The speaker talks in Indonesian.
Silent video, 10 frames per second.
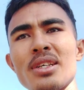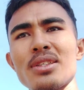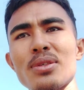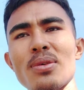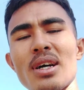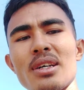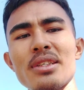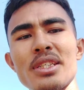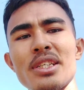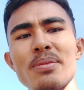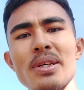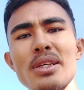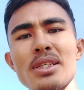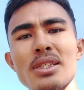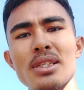So ang dinin
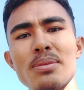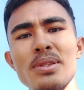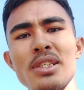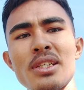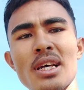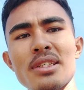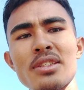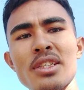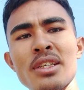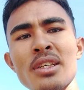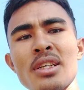pay, begini nazar sih.